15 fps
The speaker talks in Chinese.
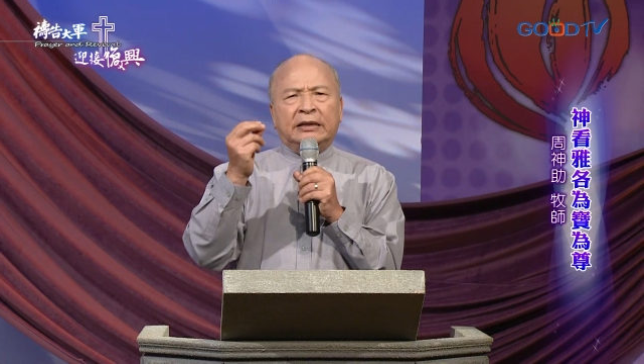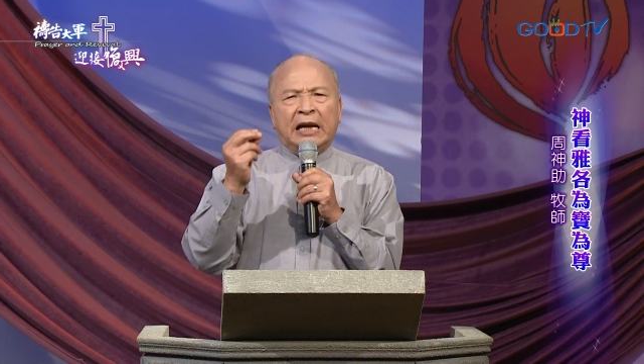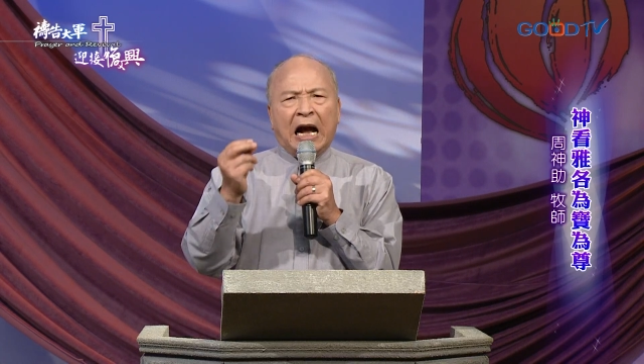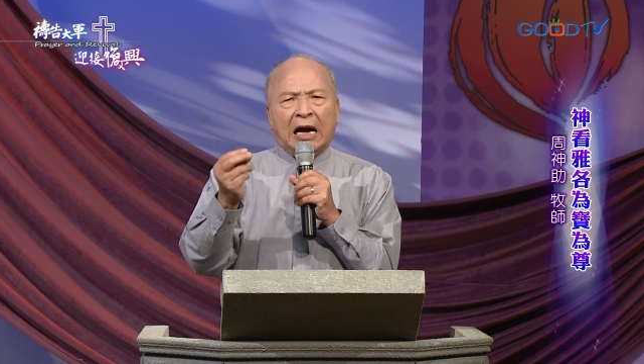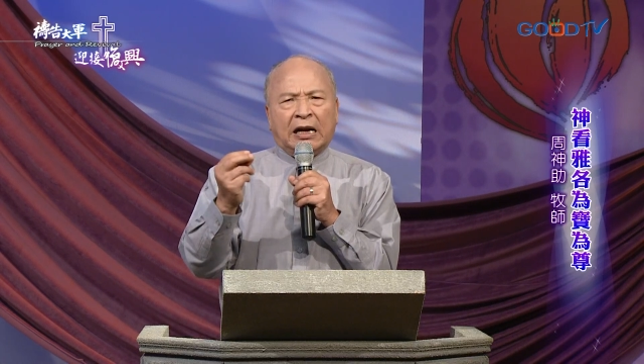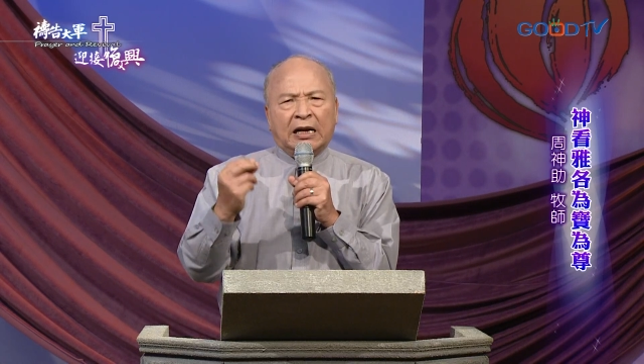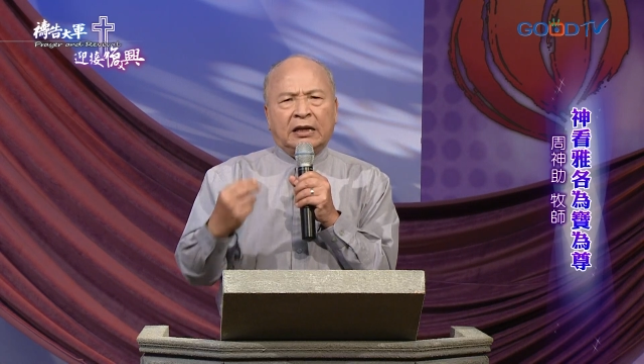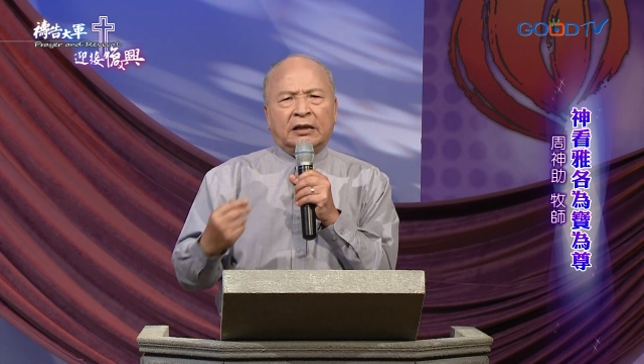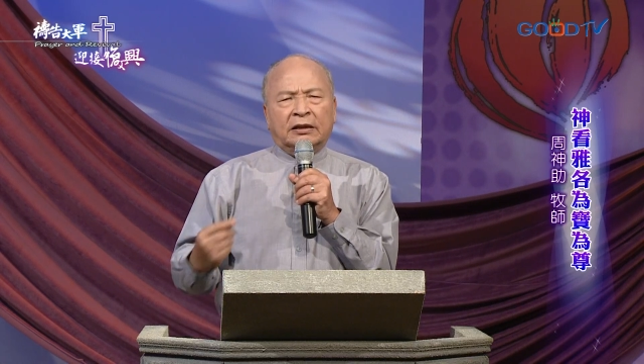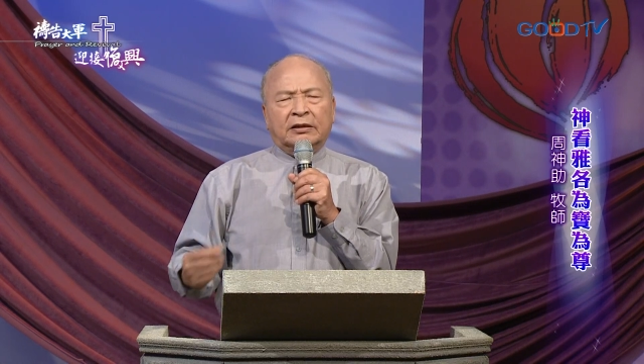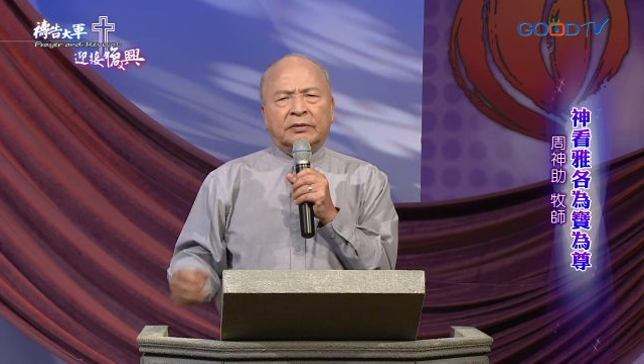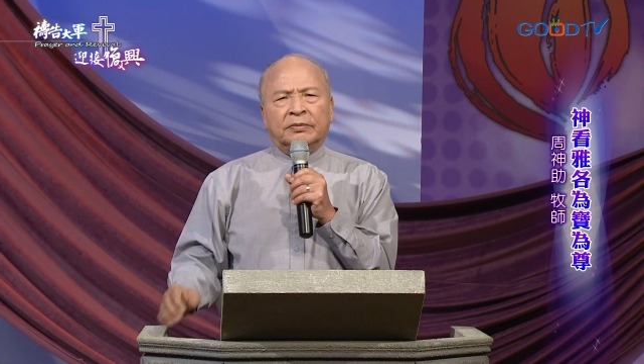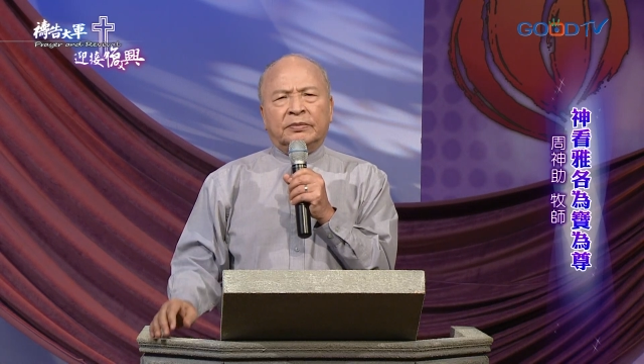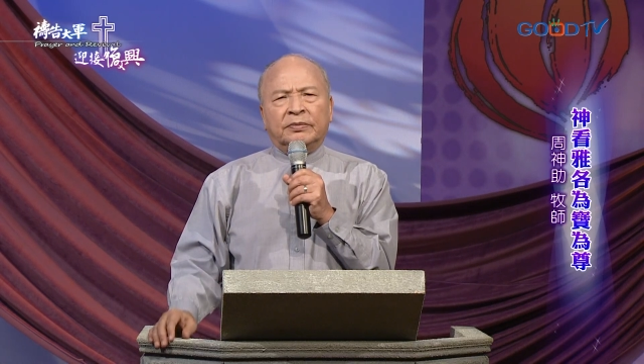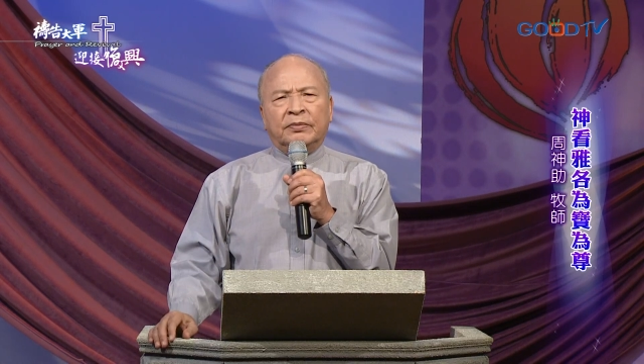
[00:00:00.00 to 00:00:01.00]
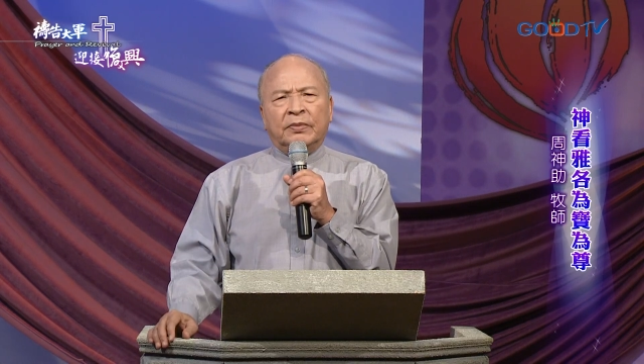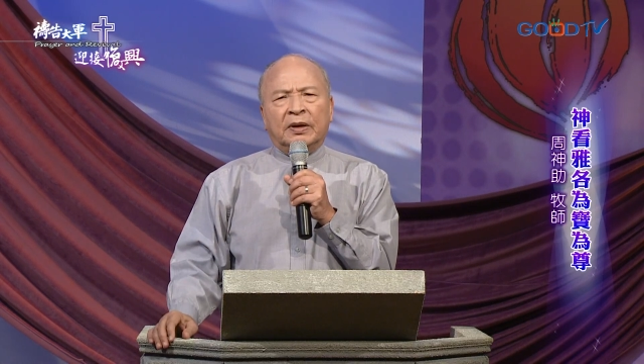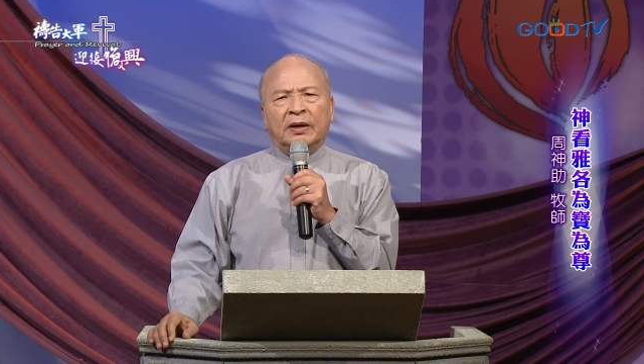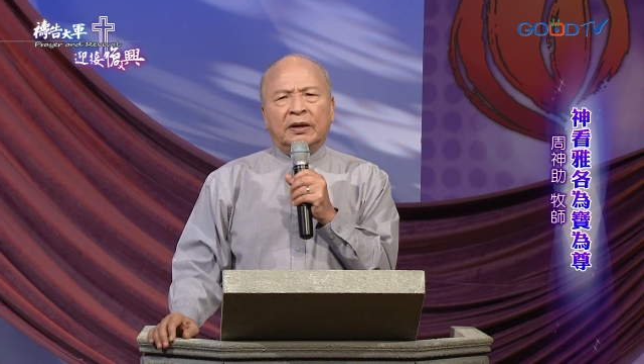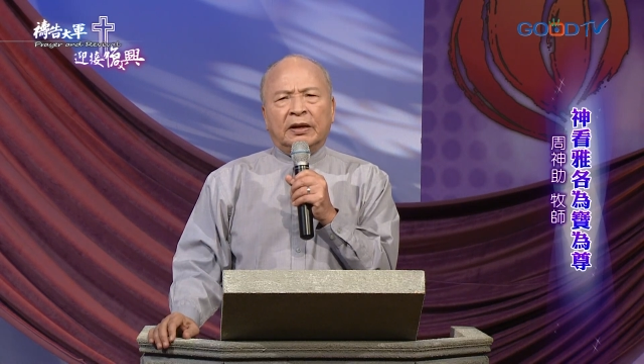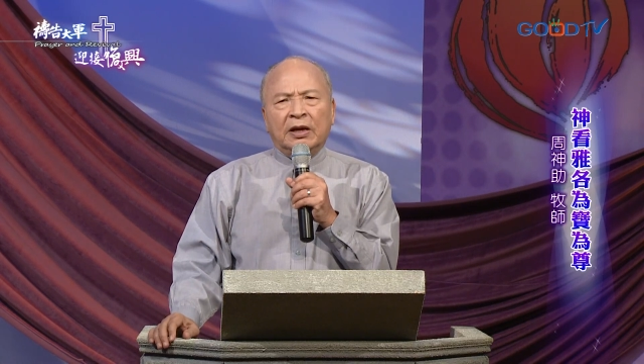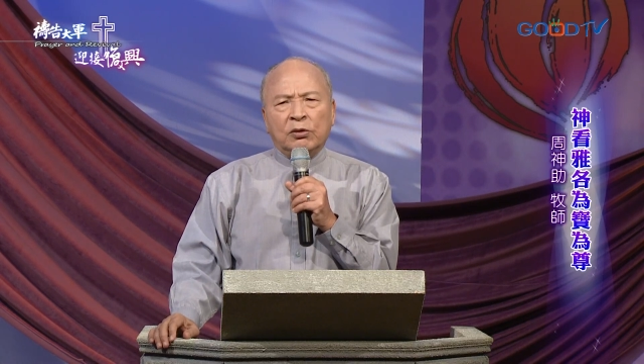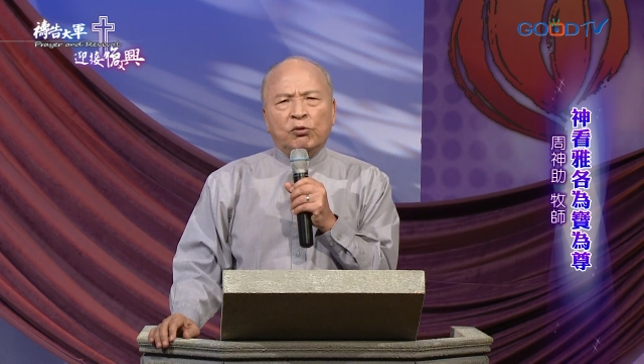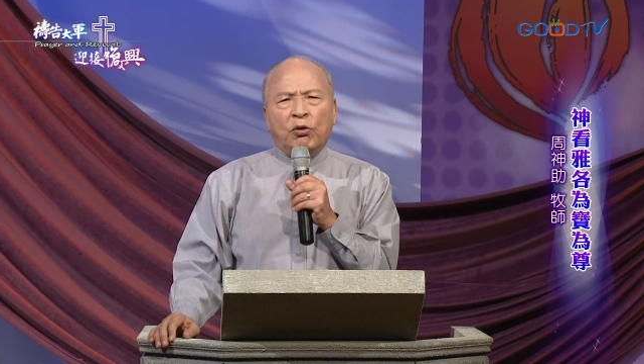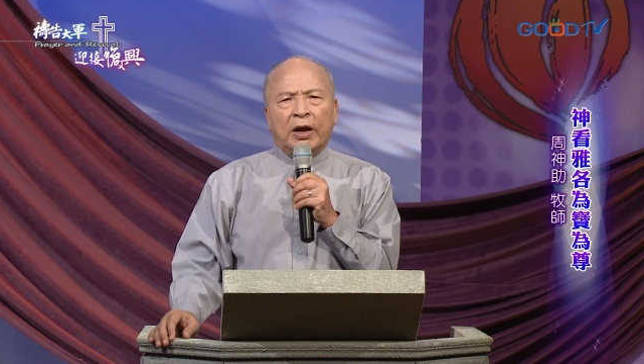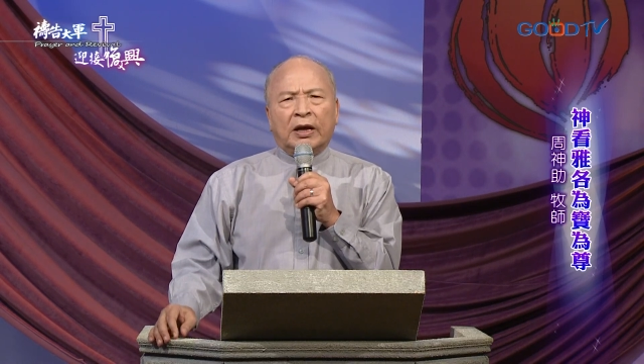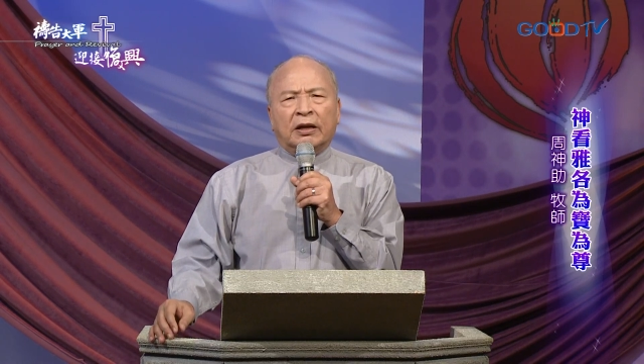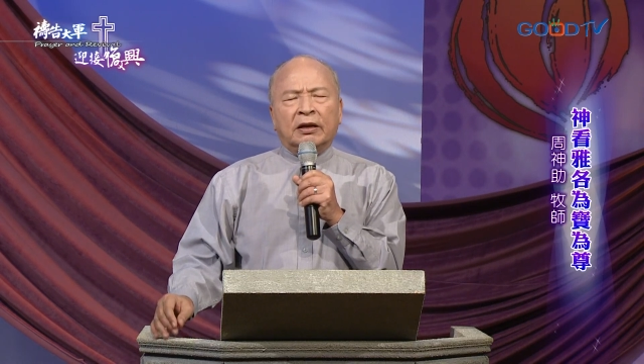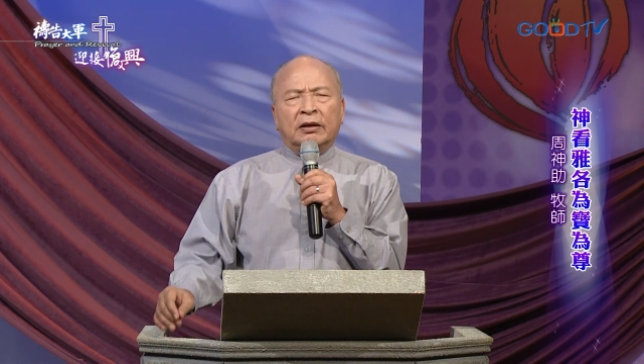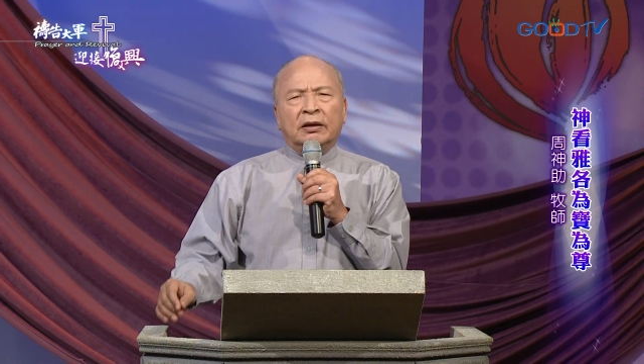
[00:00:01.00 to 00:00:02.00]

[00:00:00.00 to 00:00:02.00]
雅各？因为